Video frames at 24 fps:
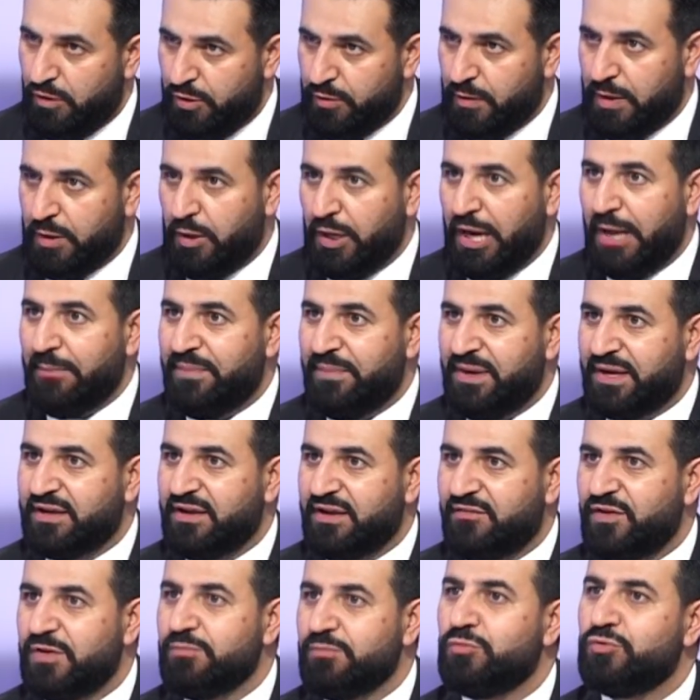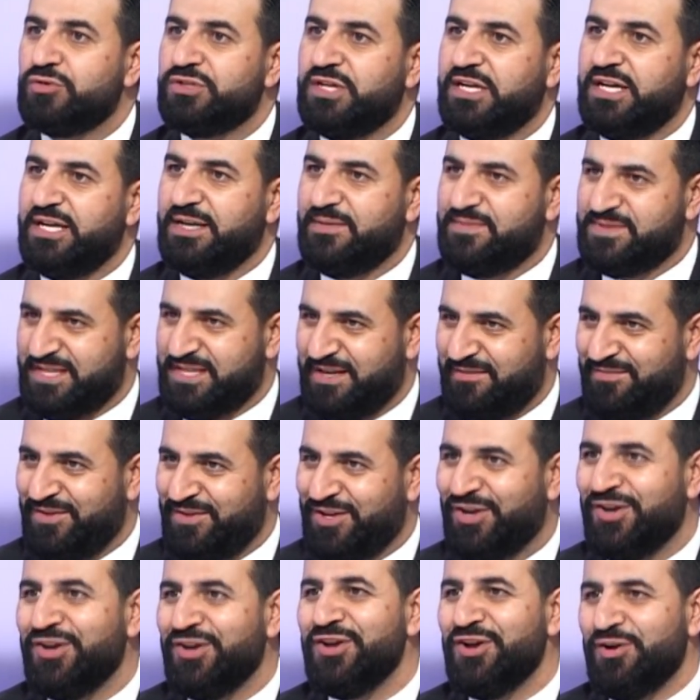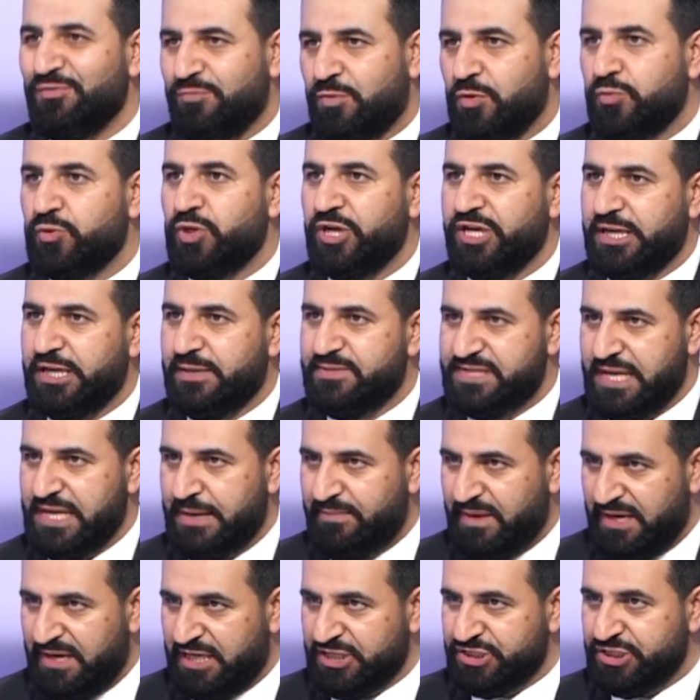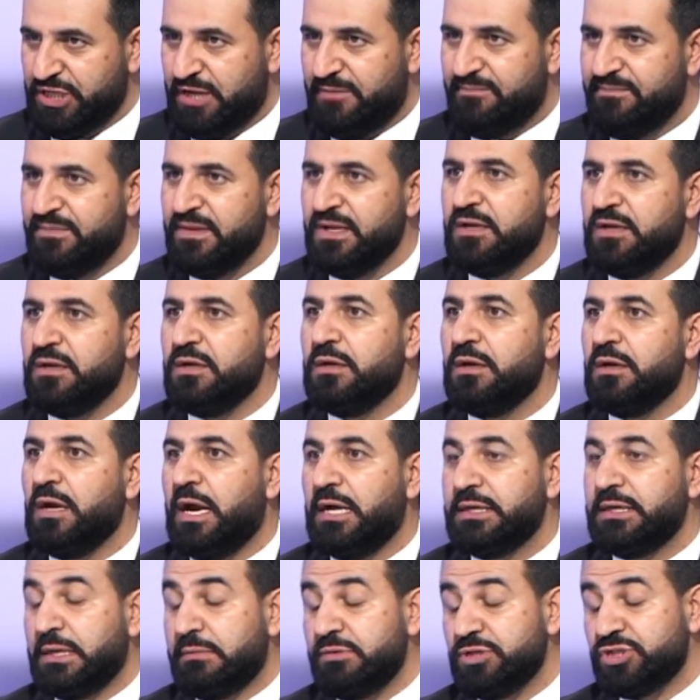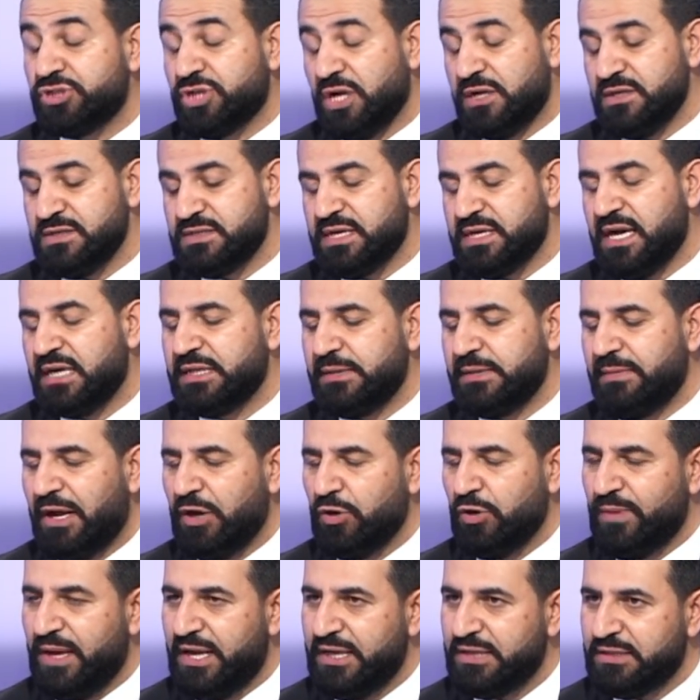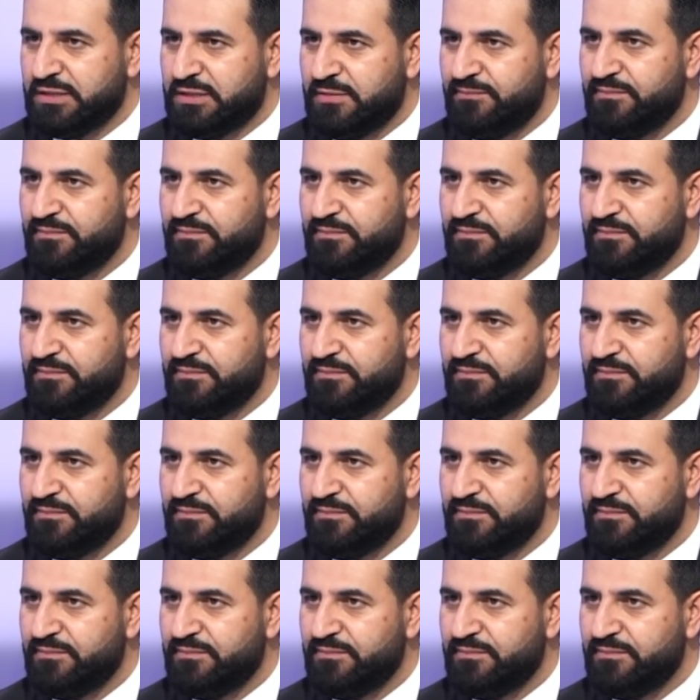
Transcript: هون هون عم بحكي في مودعين بسمنه مودعين بزيت بلشنا بحكي شانس هيدا مش شانس هيدي معلومات او oh,